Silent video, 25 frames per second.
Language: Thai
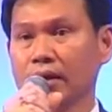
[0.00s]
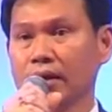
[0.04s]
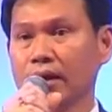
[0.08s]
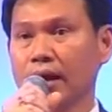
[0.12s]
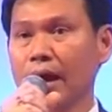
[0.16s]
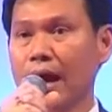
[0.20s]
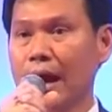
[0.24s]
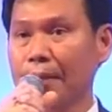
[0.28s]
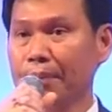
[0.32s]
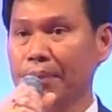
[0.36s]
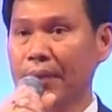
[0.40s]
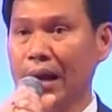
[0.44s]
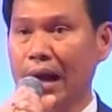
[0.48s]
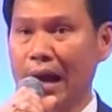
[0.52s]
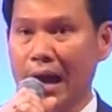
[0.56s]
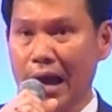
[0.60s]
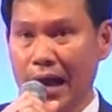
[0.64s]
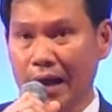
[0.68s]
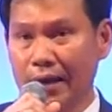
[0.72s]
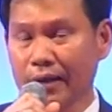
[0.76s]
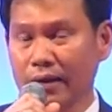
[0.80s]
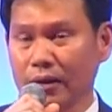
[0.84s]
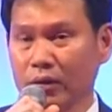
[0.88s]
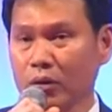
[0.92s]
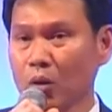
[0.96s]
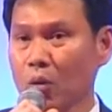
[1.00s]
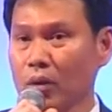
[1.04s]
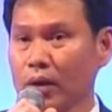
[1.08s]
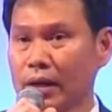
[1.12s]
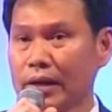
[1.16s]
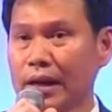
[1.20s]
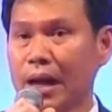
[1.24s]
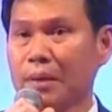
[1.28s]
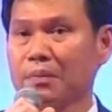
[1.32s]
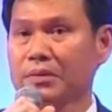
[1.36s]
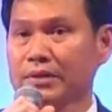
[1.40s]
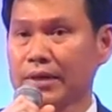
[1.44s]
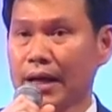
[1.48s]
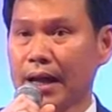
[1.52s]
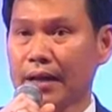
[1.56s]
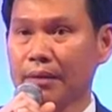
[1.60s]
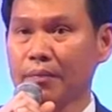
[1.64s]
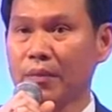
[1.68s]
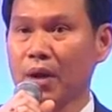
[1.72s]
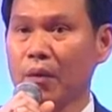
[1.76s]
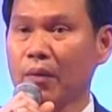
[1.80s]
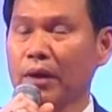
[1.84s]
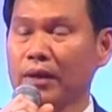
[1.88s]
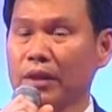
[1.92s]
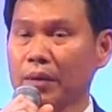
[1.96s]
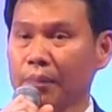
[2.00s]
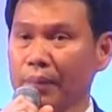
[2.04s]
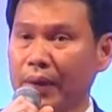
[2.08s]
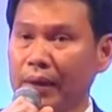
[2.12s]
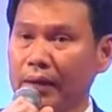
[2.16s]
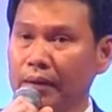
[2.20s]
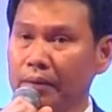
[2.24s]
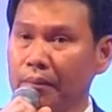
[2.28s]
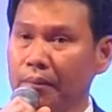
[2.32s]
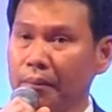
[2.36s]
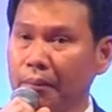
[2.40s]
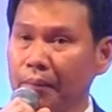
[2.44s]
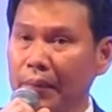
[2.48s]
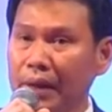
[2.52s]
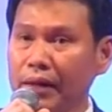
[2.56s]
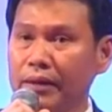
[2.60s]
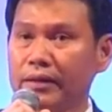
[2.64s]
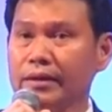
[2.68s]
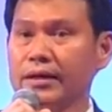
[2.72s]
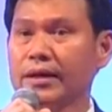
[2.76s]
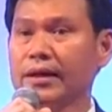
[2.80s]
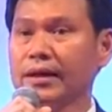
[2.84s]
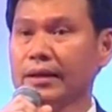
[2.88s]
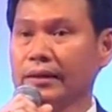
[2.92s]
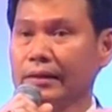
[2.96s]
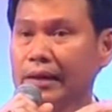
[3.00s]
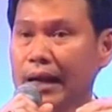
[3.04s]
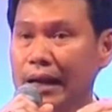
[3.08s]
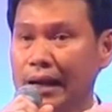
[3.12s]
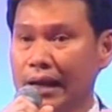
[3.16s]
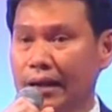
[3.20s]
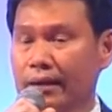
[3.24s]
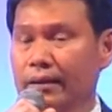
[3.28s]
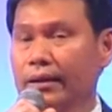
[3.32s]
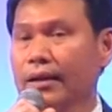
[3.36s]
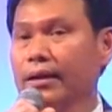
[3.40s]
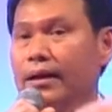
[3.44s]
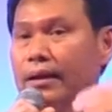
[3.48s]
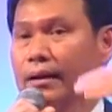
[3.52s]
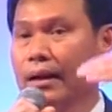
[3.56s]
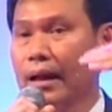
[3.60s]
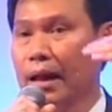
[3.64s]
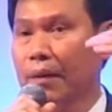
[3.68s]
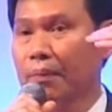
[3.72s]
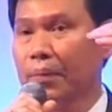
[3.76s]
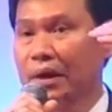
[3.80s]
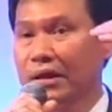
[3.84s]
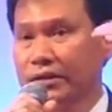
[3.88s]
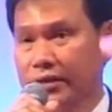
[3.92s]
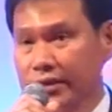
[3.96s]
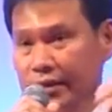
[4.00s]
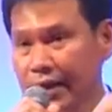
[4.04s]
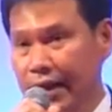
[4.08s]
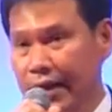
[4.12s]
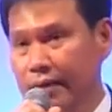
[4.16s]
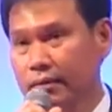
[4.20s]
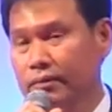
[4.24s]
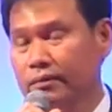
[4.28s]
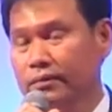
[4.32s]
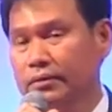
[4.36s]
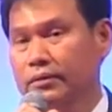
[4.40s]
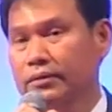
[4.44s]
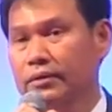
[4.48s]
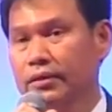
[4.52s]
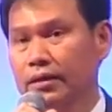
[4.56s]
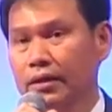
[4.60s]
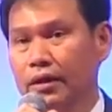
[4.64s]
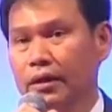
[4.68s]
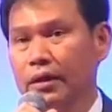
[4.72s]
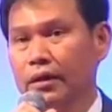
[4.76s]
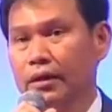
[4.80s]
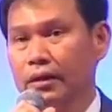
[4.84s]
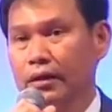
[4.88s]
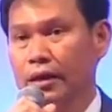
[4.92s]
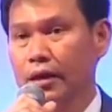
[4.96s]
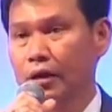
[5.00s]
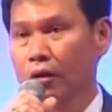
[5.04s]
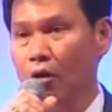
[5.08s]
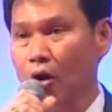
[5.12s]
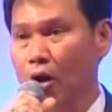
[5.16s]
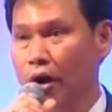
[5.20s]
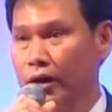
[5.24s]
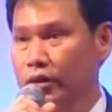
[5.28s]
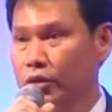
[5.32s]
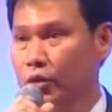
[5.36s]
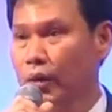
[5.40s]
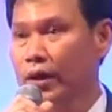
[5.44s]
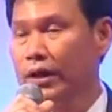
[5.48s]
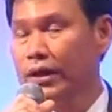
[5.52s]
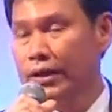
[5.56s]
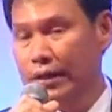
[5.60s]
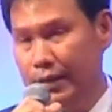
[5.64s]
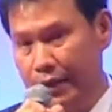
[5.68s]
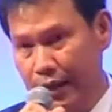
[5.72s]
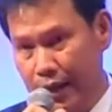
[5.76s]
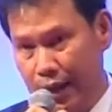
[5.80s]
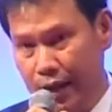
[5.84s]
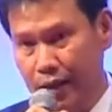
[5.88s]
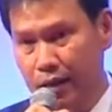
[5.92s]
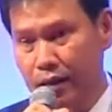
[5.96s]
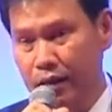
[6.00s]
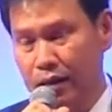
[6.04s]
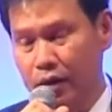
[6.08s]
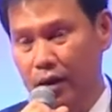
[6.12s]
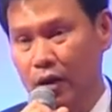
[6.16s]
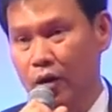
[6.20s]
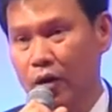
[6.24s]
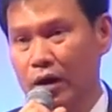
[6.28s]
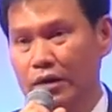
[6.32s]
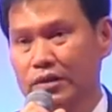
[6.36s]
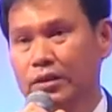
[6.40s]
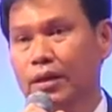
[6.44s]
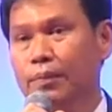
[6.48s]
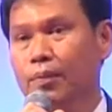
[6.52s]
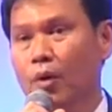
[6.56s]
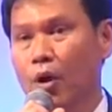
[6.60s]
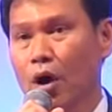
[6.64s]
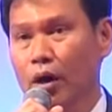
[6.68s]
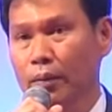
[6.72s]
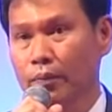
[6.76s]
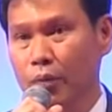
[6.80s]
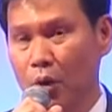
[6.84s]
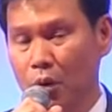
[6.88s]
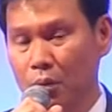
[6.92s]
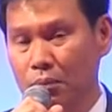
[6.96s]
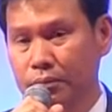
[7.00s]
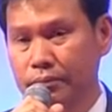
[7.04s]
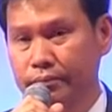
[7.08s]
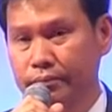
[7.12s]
อัพไลน์ทุกระดับชั้นไม่ว่าจะเป็นเมนเจอร์ดีเลกเตอร์และเพรสิดเนนที่คอยช่วยเหลือคอยซัพพอร์ตผม